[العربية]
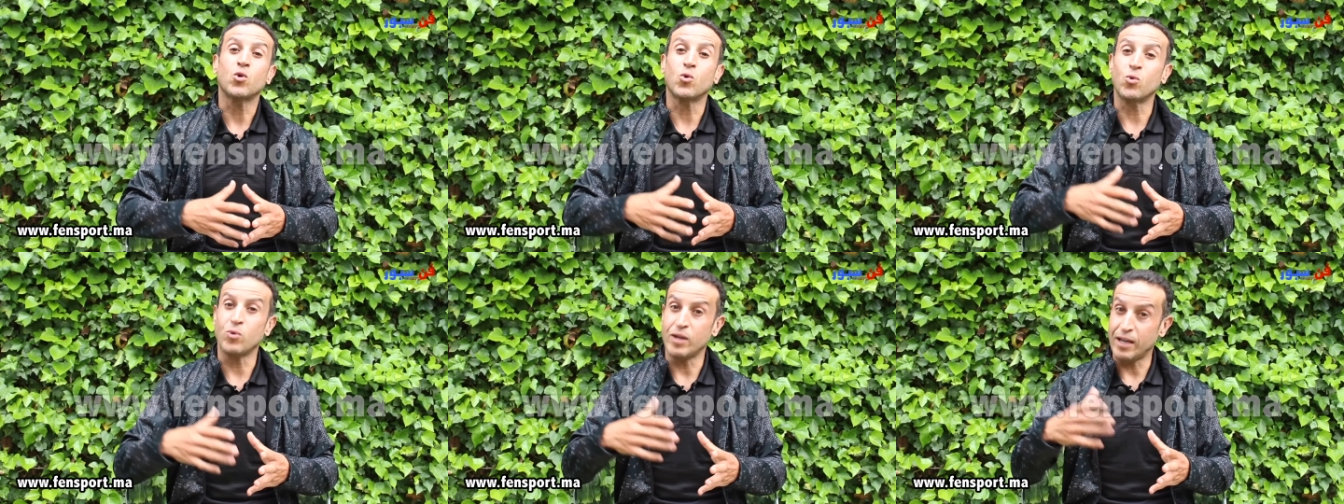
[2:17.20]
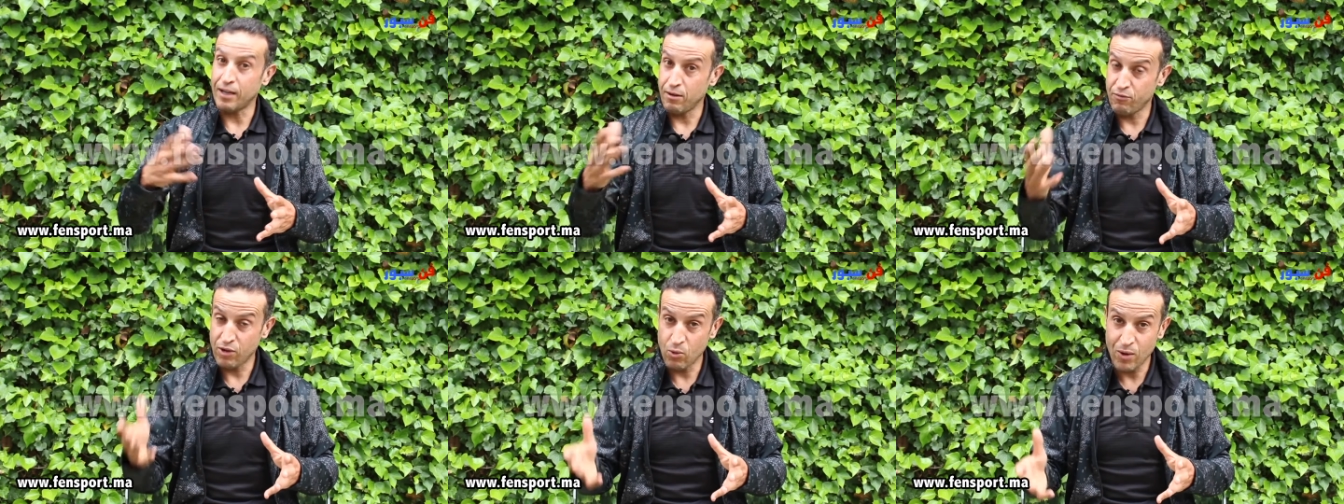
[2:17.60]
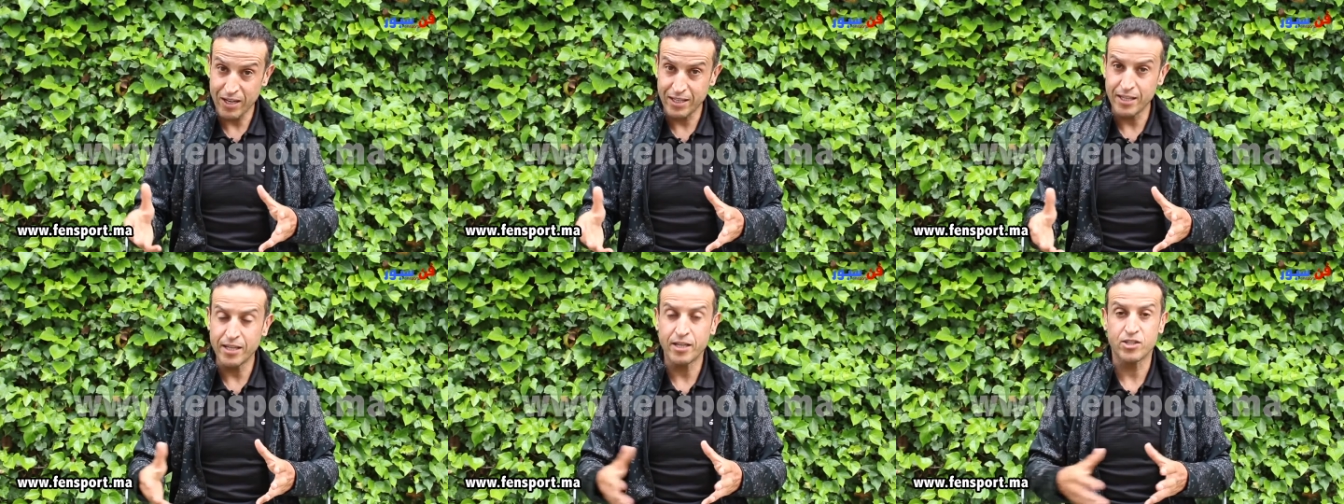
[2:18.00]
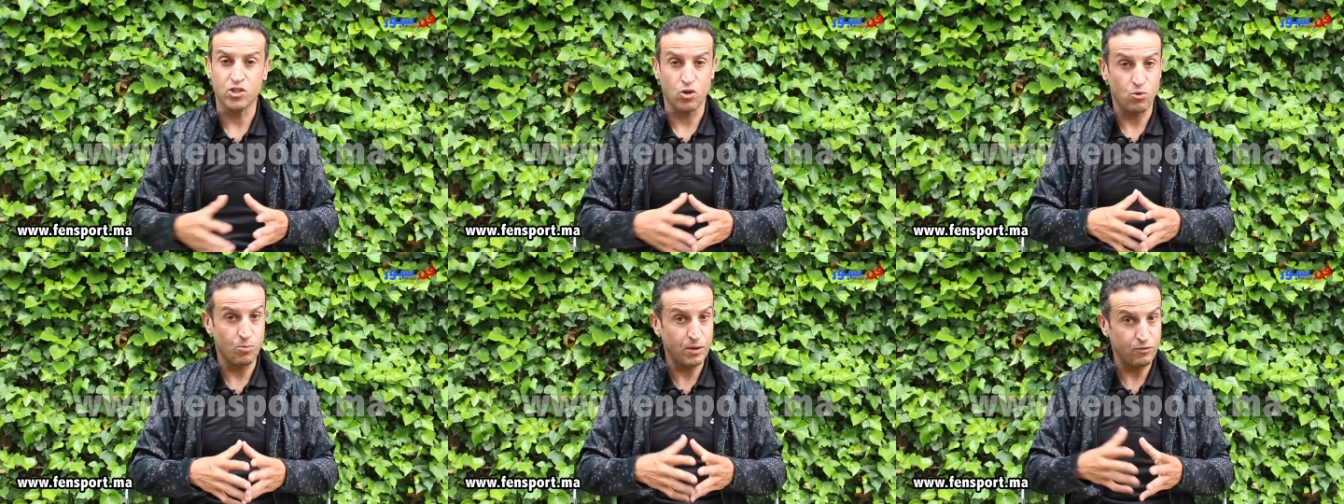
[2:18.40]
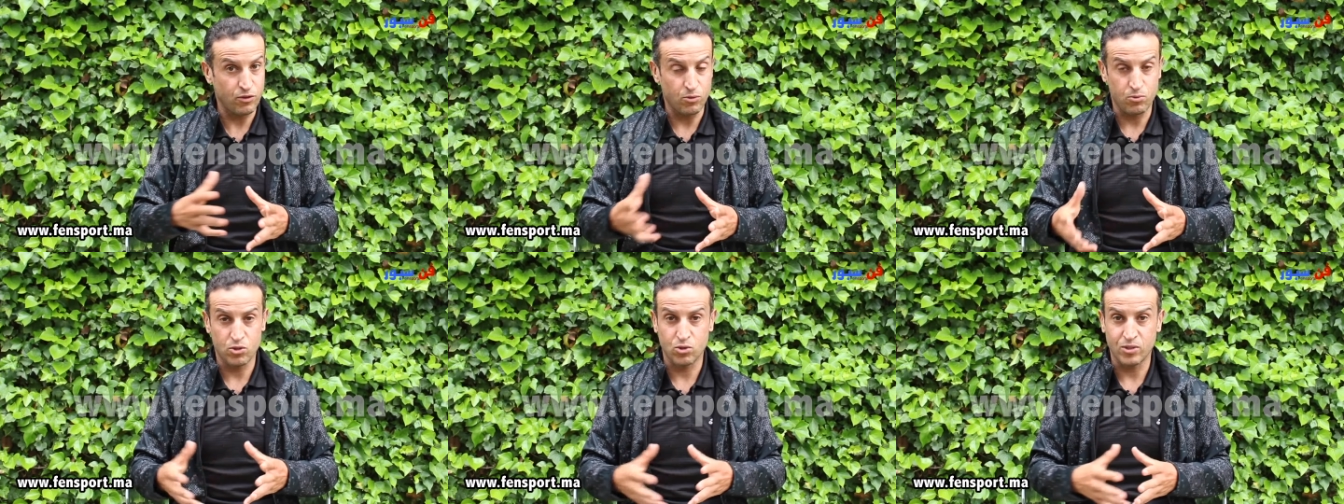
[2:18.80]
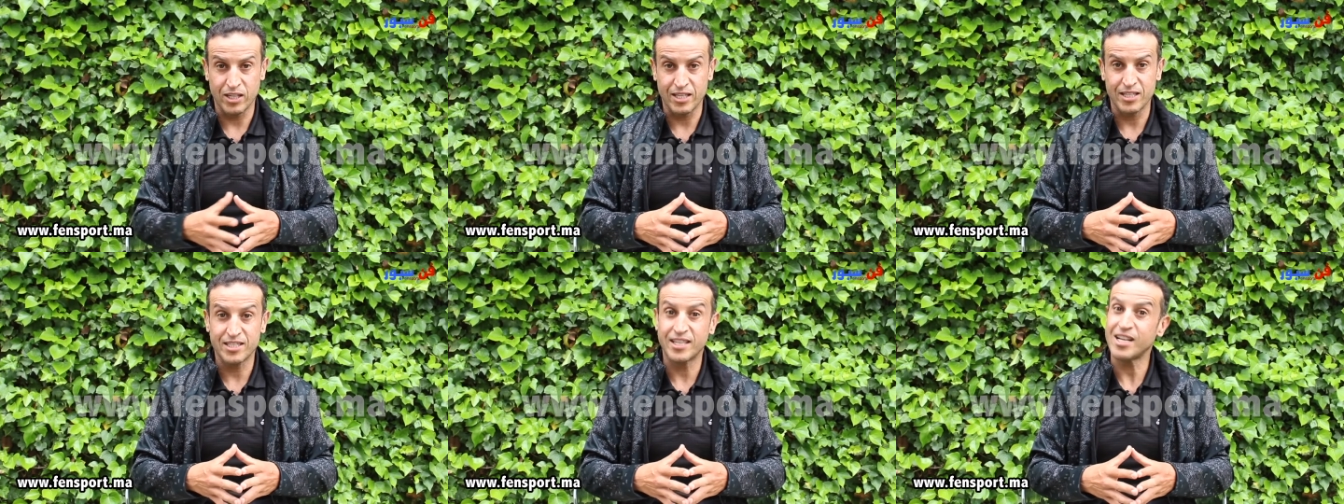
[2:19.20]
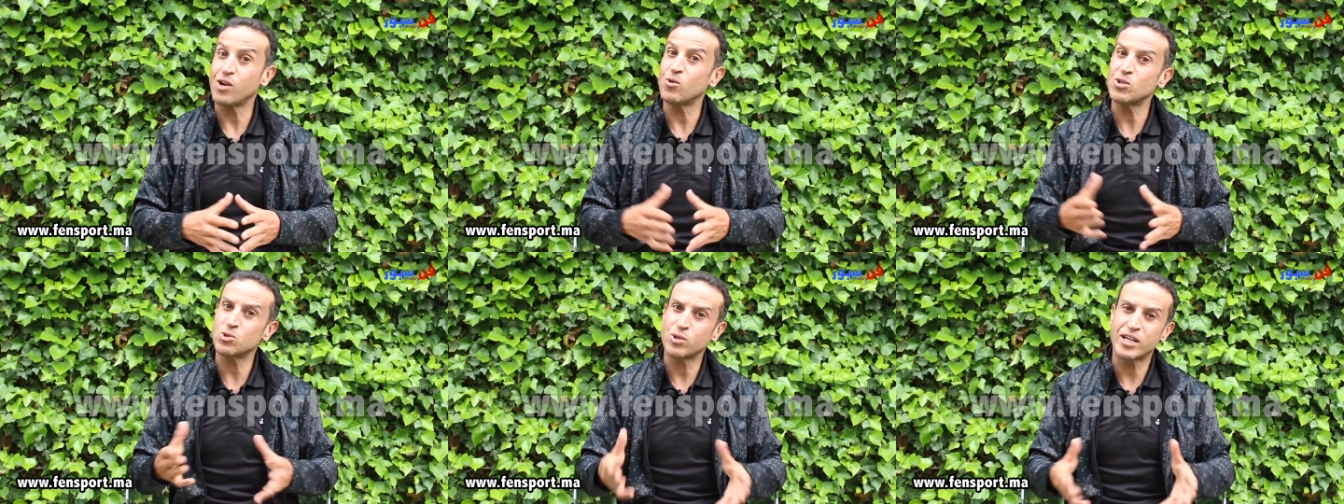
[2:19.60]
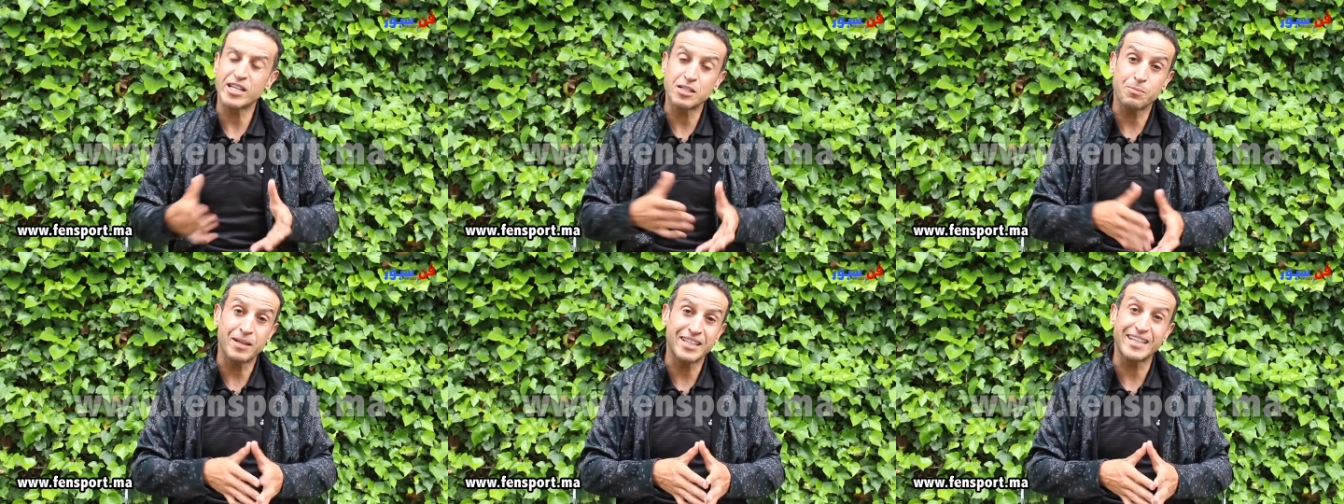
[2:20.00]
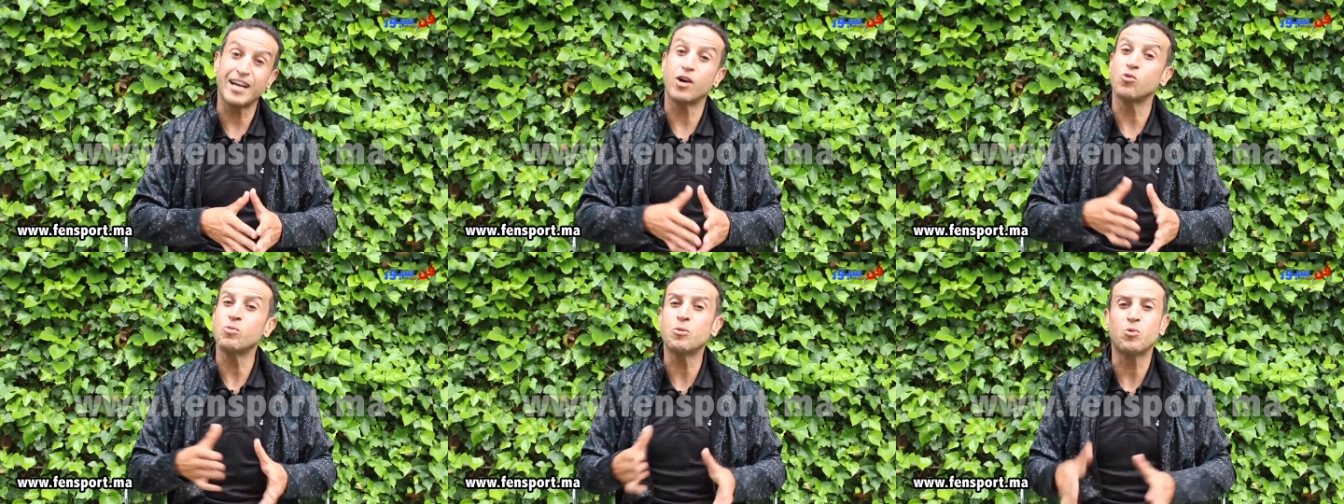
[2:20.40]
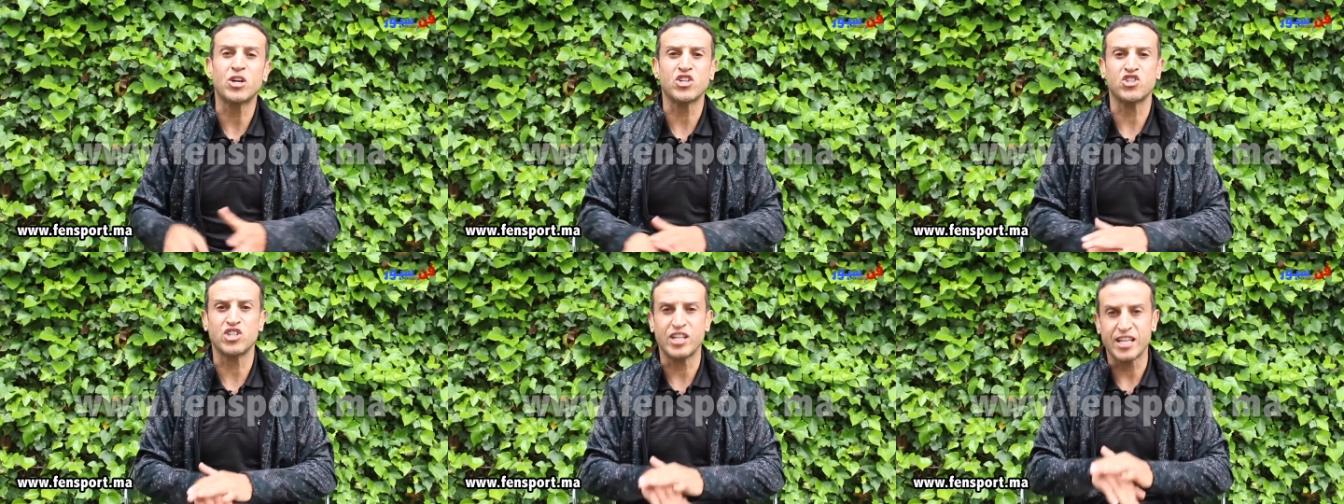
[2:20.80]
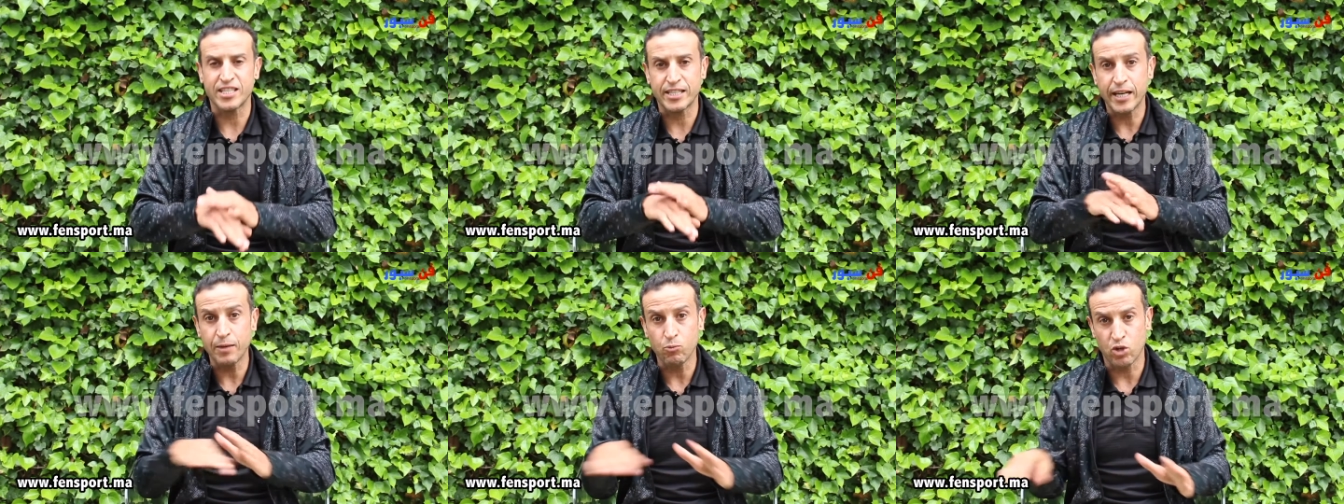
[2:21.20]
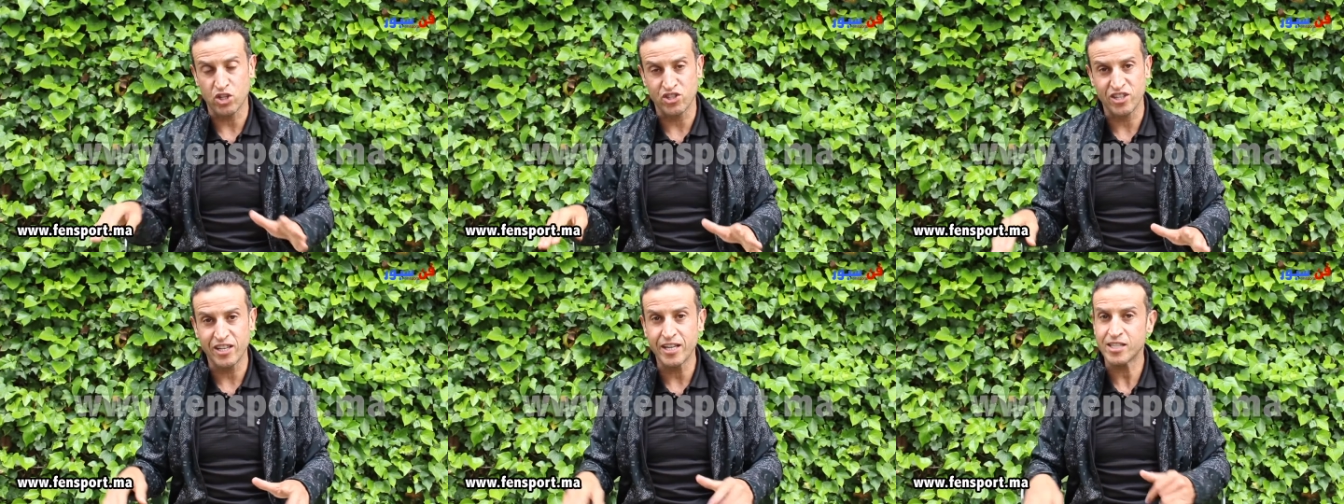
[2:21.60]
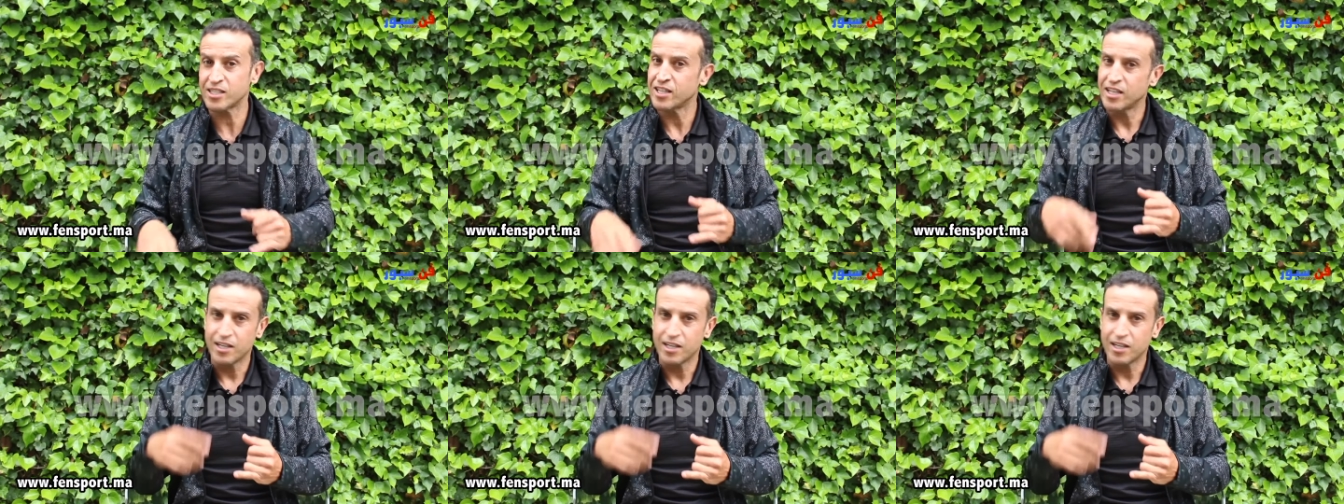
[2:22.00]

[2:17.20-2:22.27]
ولا الفواكه حتى هما فيهم السكريات السريعه ولا السكريات البطيئه هما المعجنات كاع المعجنات